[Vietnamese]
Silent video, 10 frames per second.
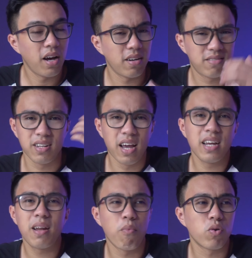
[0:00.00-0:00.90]
à, thì
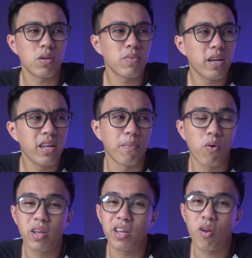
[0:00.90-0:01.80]
đây là một trong những cái điểm
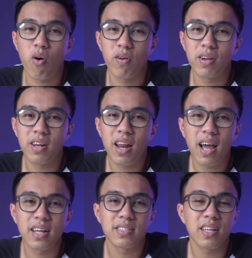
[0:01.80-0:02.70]
có thể nói
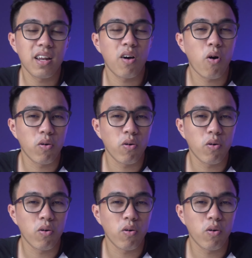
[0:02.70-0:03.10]
là rất là